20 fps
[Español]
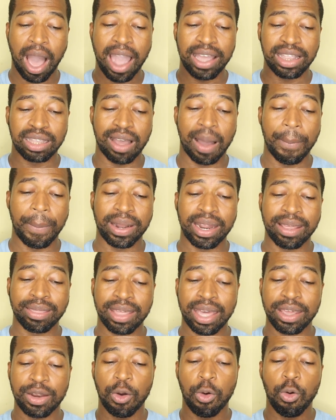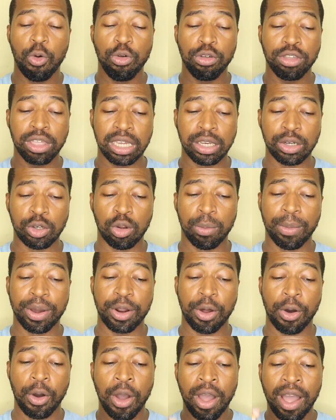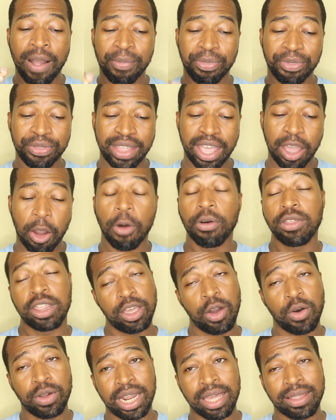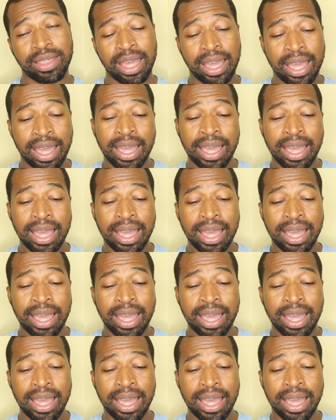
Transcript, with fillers: Ahí te va a aparecer un sinnúmero de opciones.